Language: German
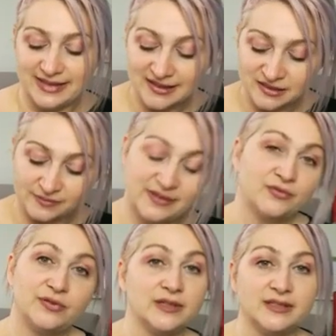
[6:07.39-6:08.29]
Das, was
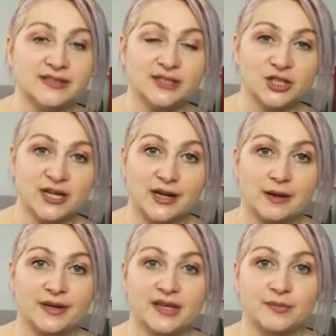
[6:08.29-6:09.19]
für dieser Shake
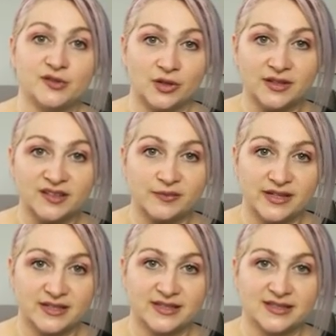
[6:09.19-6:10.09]
aber hier besonders
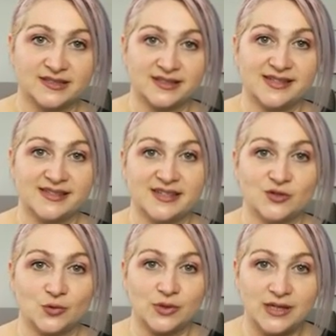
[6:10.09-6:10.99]
wichtig ist, ist,
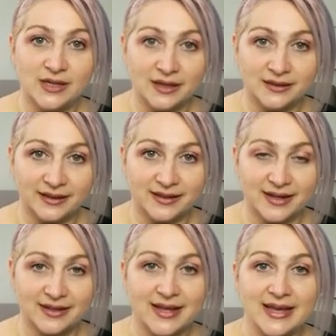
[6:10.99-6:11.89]
dass du hier
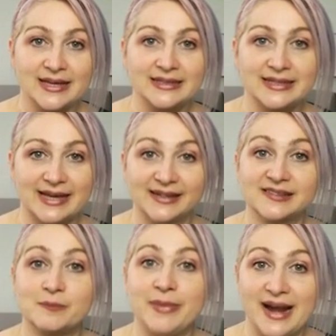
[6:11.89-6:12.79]
drinnen die
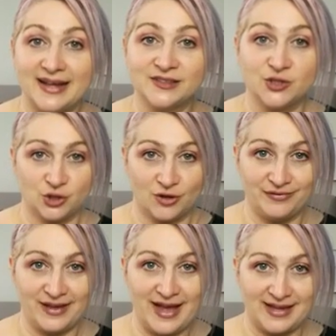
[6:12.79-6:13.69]
ganzen
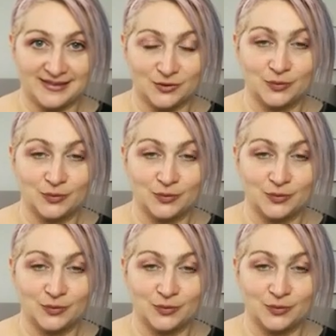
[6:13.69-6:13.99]
Ballaststoffe hast.